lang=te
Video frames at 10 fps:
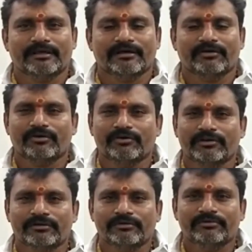
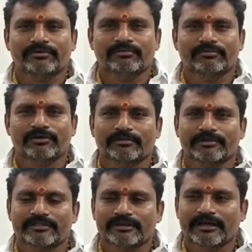గౌరవనీయులు
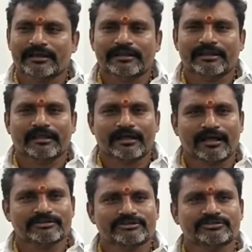ముఖ్యమంత్రి గారి
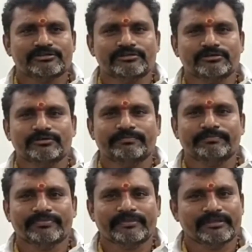ఆశీస్సులతో
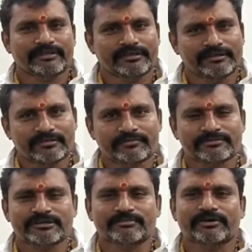ఈ
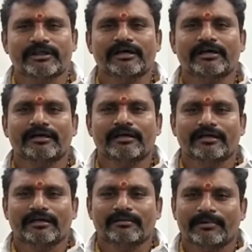సంవత్సరం కూడా
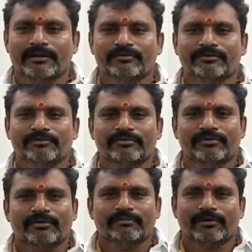మనకు
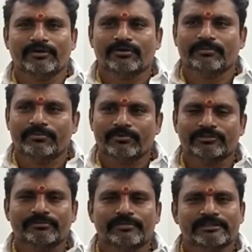మరొక
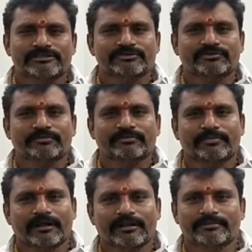కొత్త బ్యాచ్
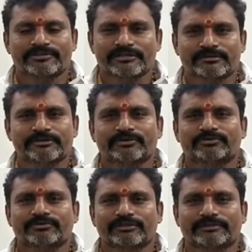ప్రారంభించడం
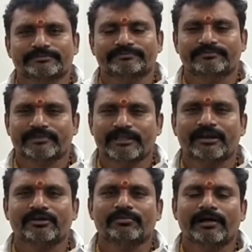జరుగుతుంది
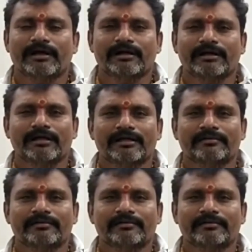దానిలో భాగంగా